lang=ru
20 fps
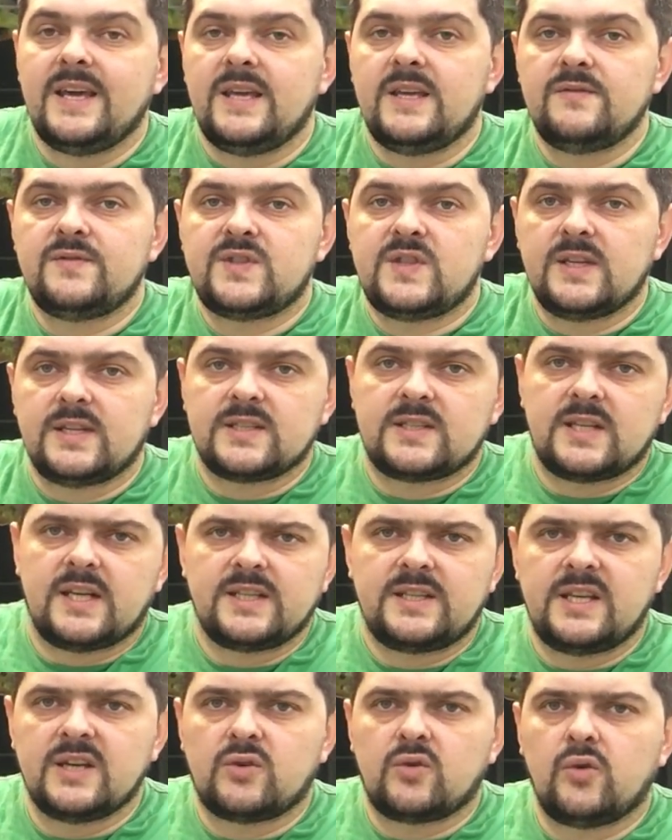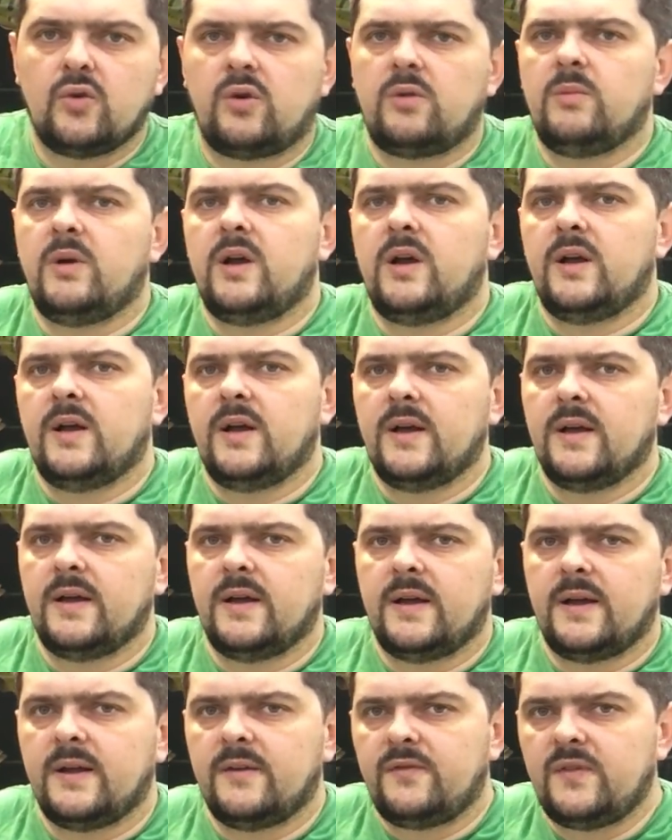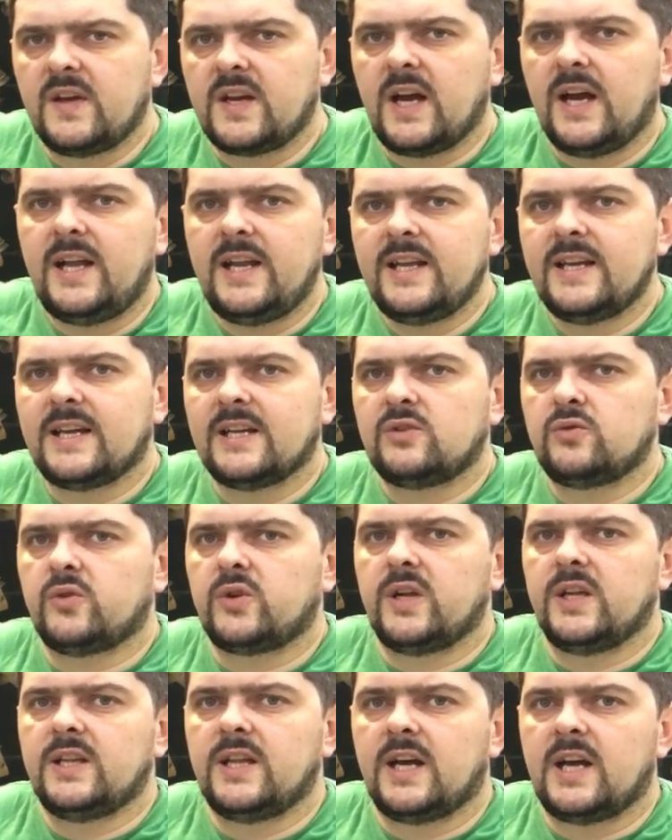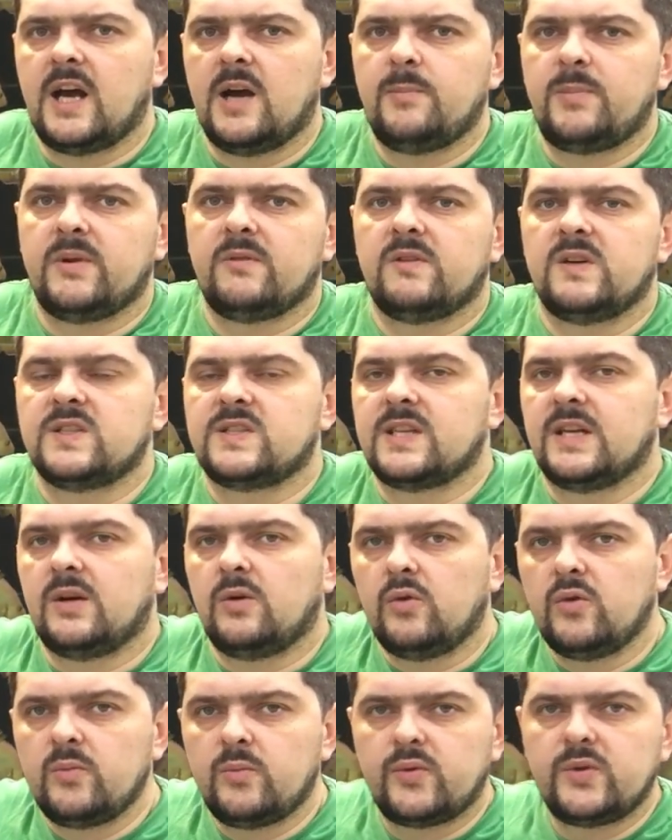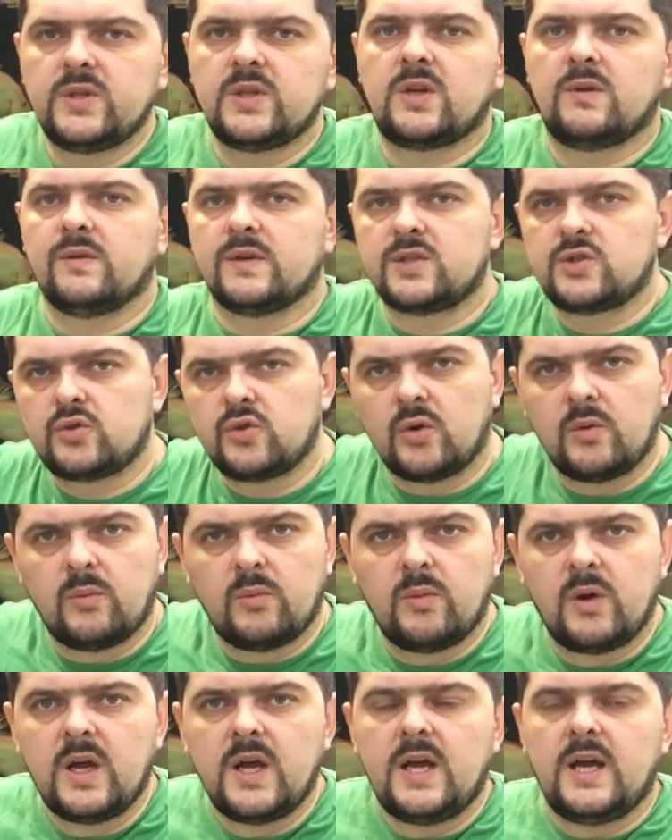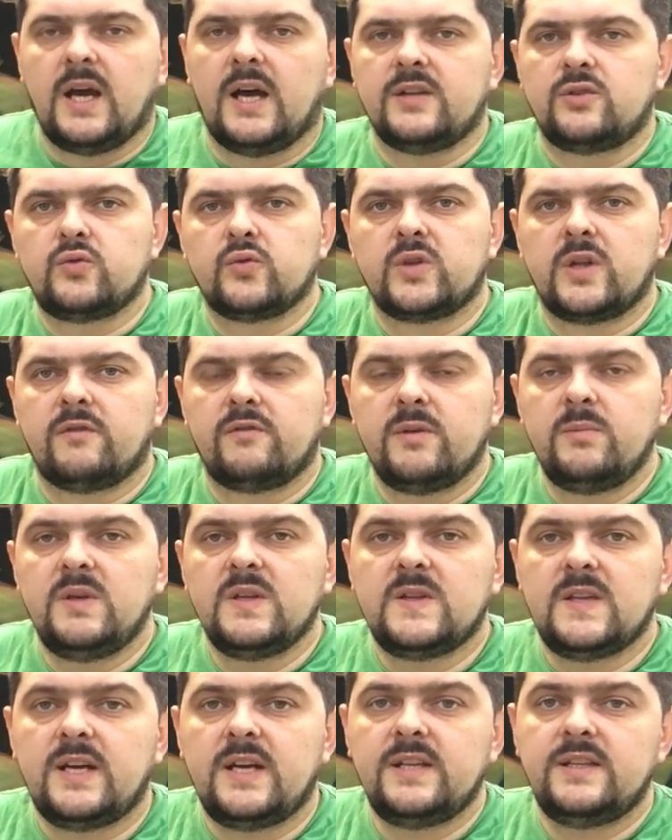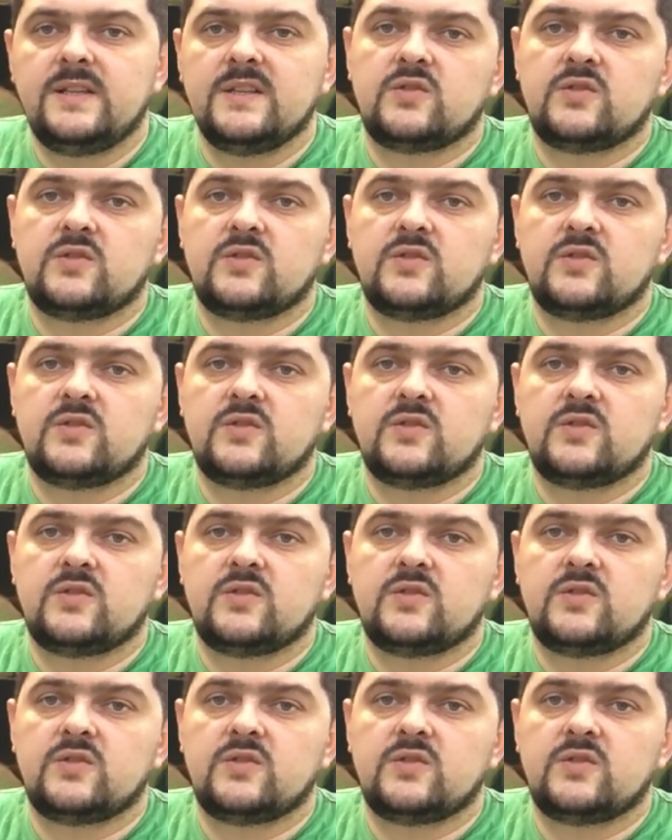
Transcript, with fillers: И все остатки корма, э, фекалии, которые накапливаются, он будет хвостом оттуда выметать.